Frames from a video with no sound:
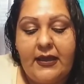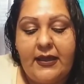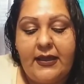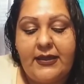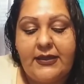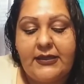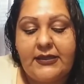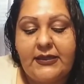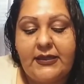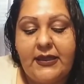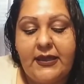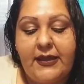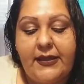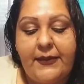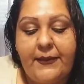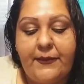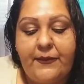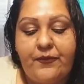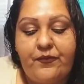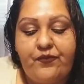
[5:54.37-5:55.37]

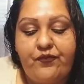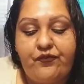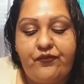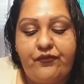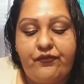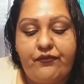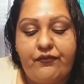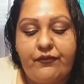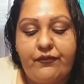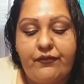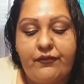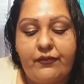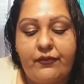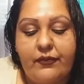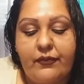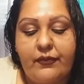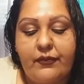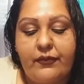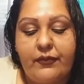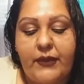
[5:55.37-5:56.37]
Este, mm,
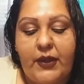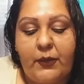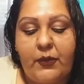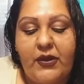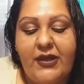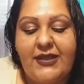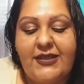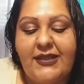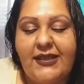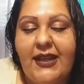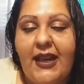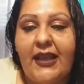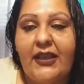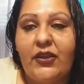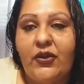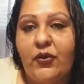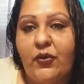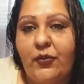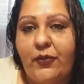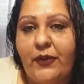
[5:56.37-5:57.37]
voy a decir la
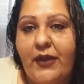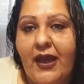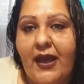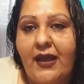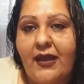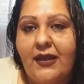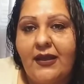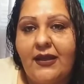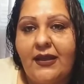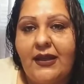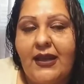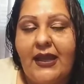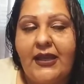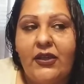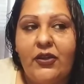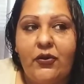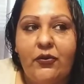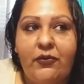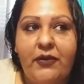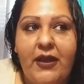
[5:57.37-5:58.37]
lluvia. La
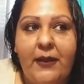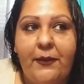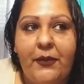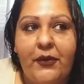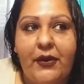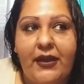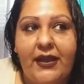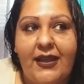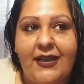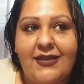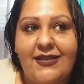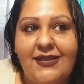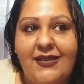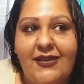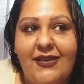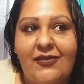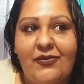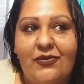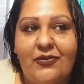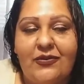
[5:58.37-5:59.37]
lluvia porque
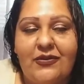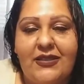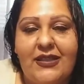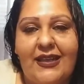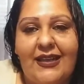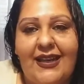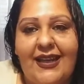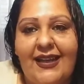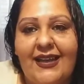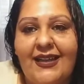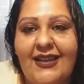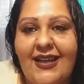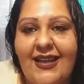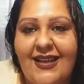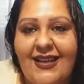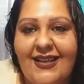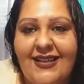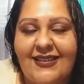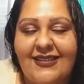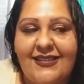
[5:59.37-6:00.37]
así uno está en la
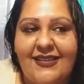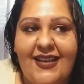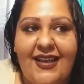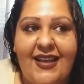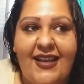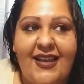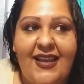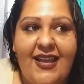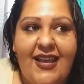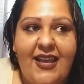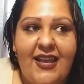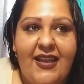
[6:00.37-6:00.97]
casa,